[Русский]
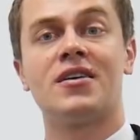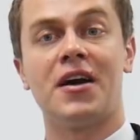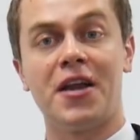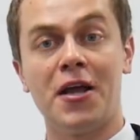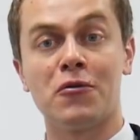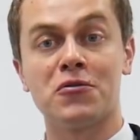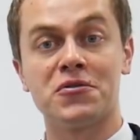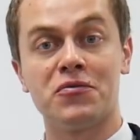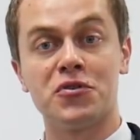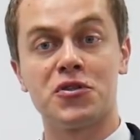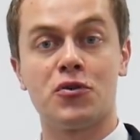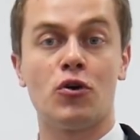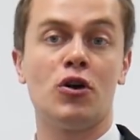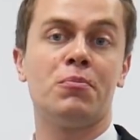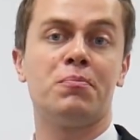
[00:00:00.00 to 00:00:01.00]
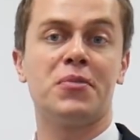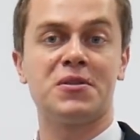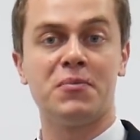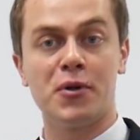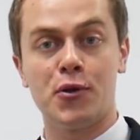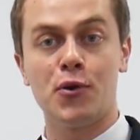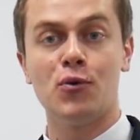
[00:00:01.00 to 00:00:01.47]
карьеру свою строить,
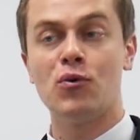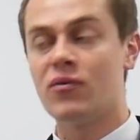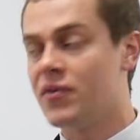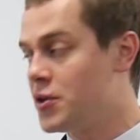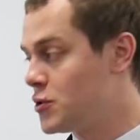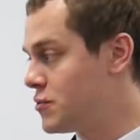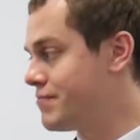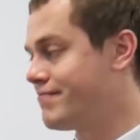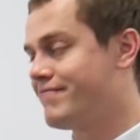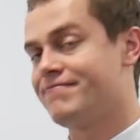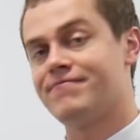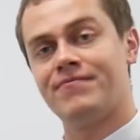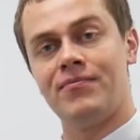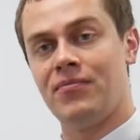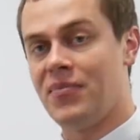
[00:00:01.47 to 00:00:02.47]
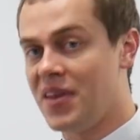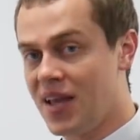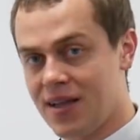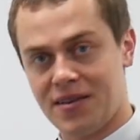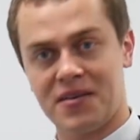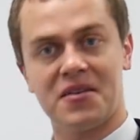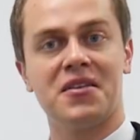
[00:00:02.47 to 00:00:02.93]
посмотрю, увижу.
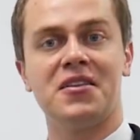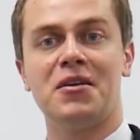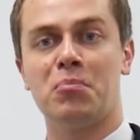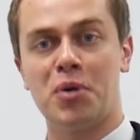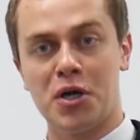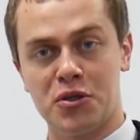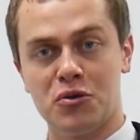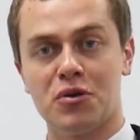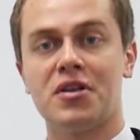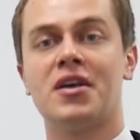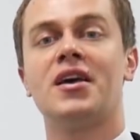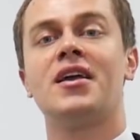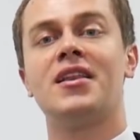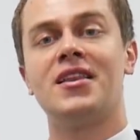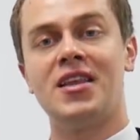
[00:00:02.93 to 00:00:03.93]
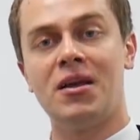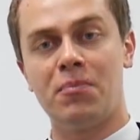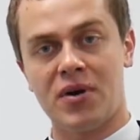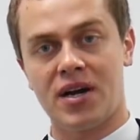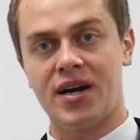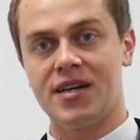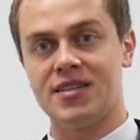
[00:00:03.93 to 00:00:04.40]
Нет, не пойдет, не
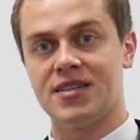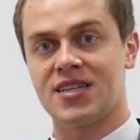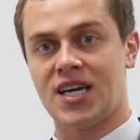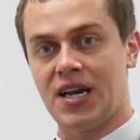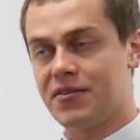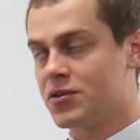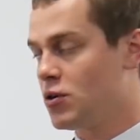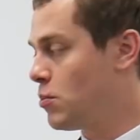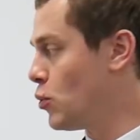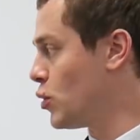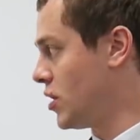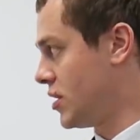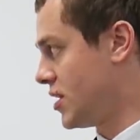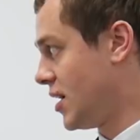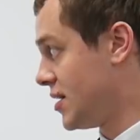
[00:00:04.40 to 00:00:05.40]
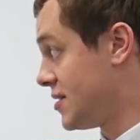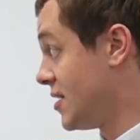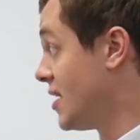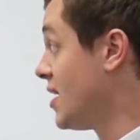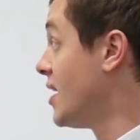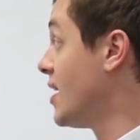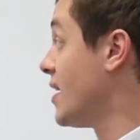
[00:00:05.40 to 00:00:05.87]
прокатит, скорее всего будет
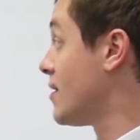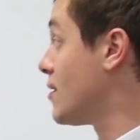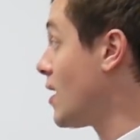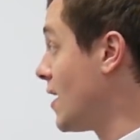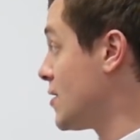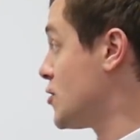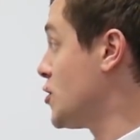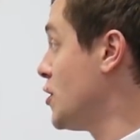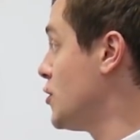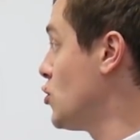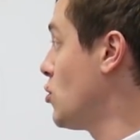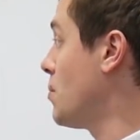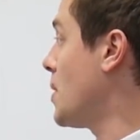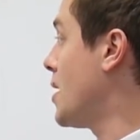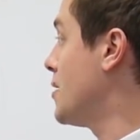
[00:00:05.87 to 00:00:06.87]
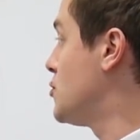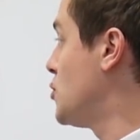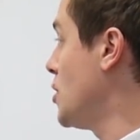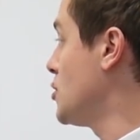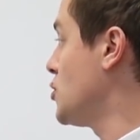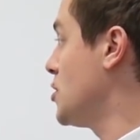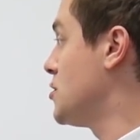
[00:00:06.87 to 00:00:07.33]
отказ. Дальше идем, а,
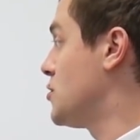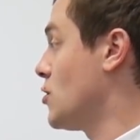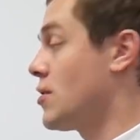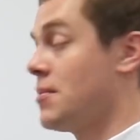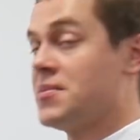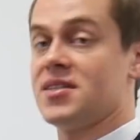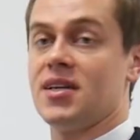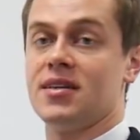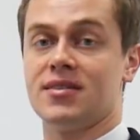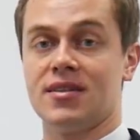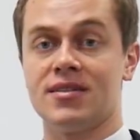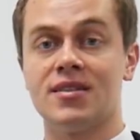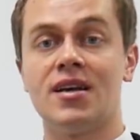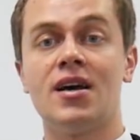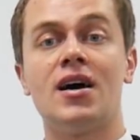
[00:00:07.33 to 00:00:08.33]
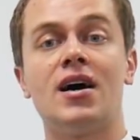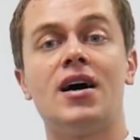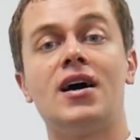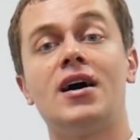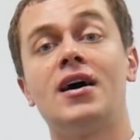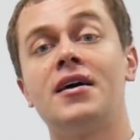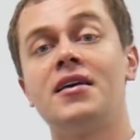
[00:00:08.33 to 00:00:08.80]
change in circumstances.
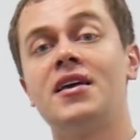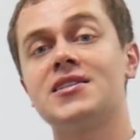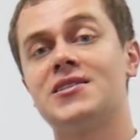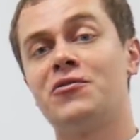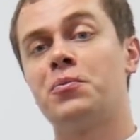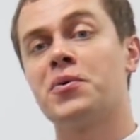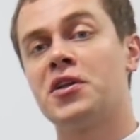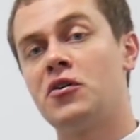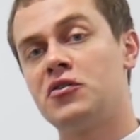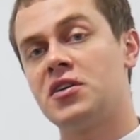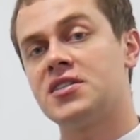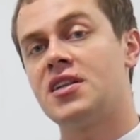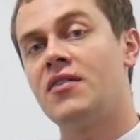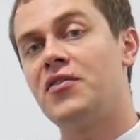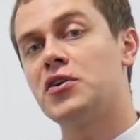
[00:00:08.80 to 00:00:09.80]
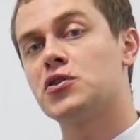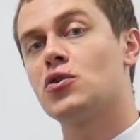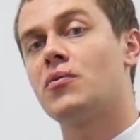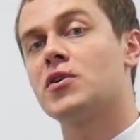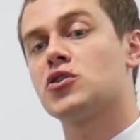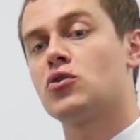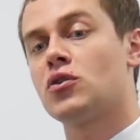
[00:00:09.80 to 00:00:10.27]
А, если вы подаетесь на
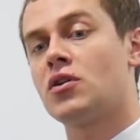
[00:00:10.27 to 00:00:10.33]
визу, у вас